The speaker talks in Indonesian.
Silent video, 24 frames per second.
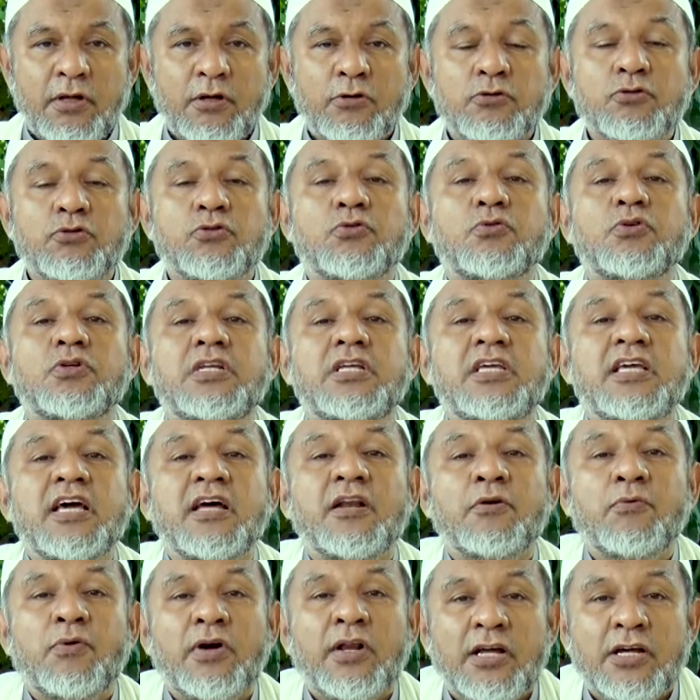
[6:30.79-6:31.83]

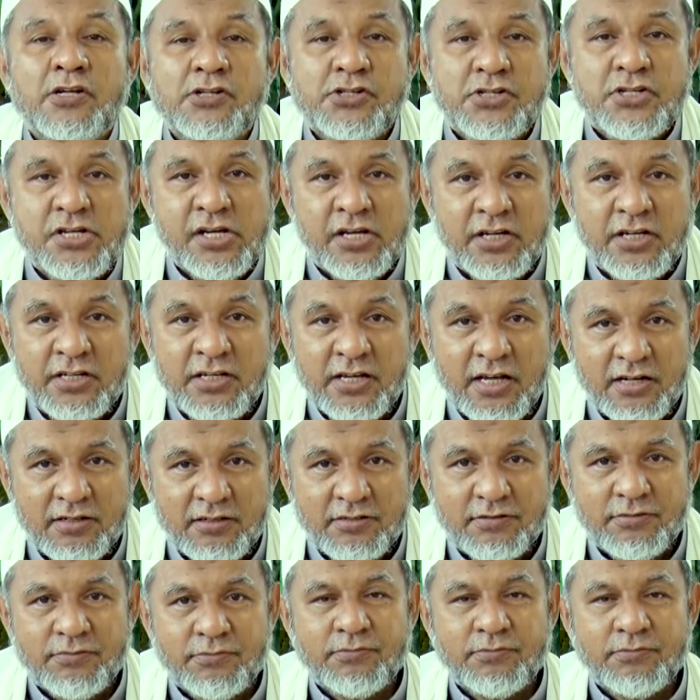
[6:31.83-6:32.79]
Sunnian, wala syi'iyan.